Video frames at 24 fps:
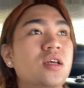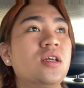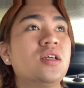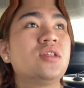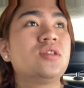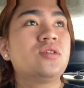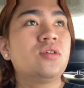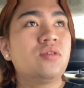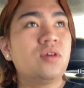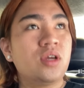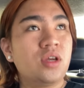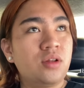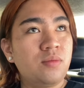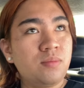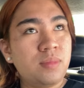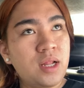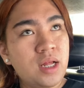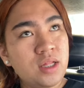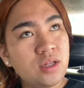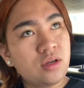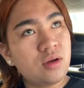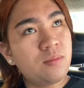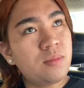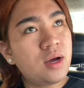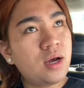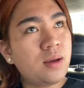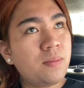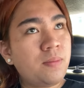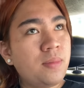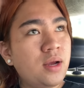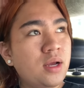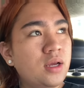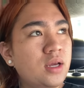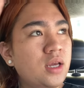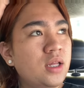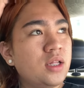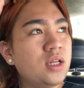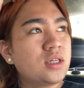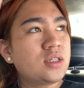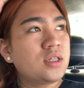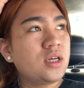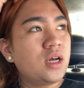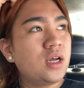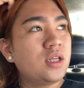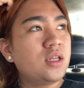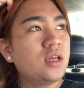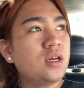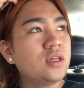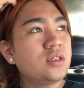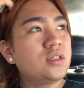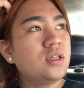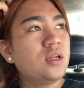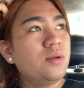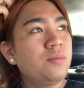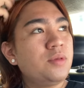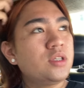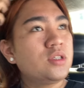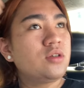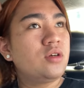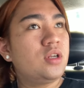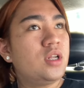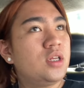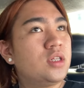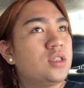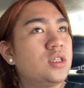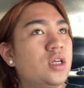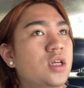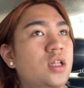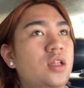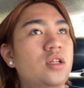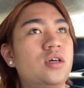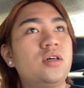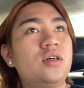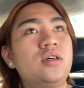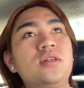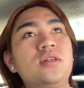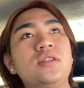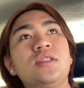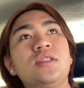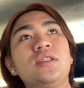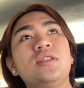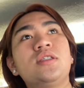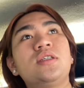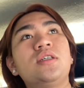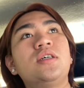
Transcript: So ayun, plan ko makipagkita sa kanya kasi namiss ko din sa Ilongs.